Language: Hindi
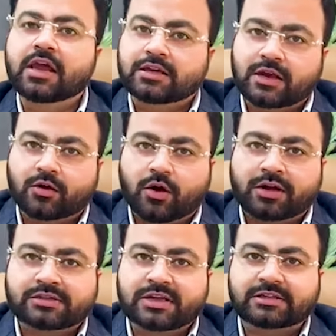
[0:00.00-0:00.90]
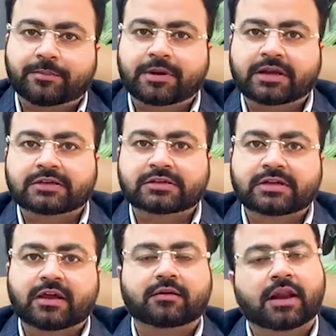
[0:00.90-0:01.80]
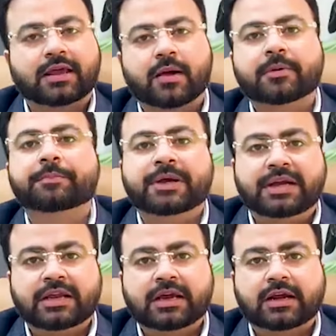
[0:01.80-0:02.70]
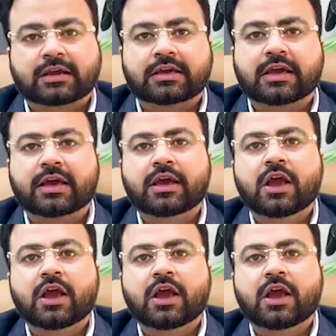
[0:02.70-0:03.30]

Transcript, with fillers: या नॉन एस डी एस एप्लीकेशन है लाइक आपने पीटी कर रखी है